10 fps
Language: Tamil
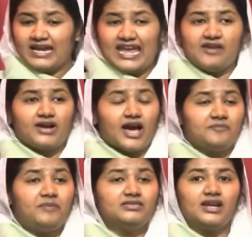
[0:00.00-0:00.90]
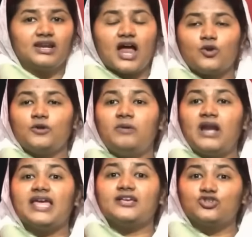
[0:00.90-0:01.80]
என் கற்பத்தில் நான் ஒரு
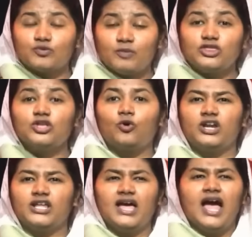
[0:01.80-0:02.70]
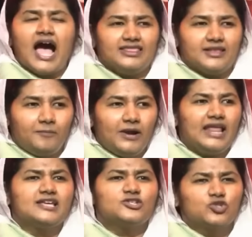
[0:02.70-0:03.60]
பிள்ளையை சுமந்து கொண்டு அந்த
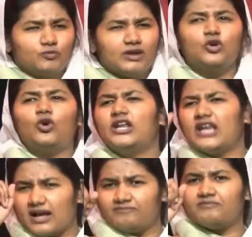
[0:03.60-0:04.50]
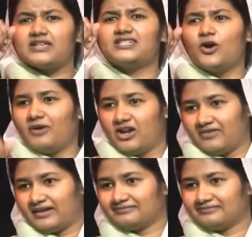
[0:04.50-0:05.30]
பிள்ளையை சுமந்து கொண்டு நான் பிரசங்கம் பண்ணுவேன்